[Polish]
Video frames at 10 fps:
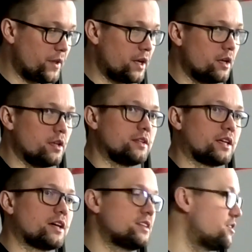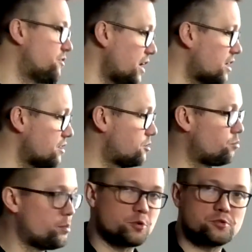yy, tak jak te dwie gry są
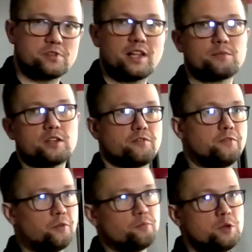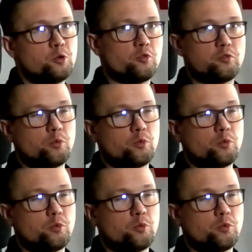po prostu dla mnie miłą,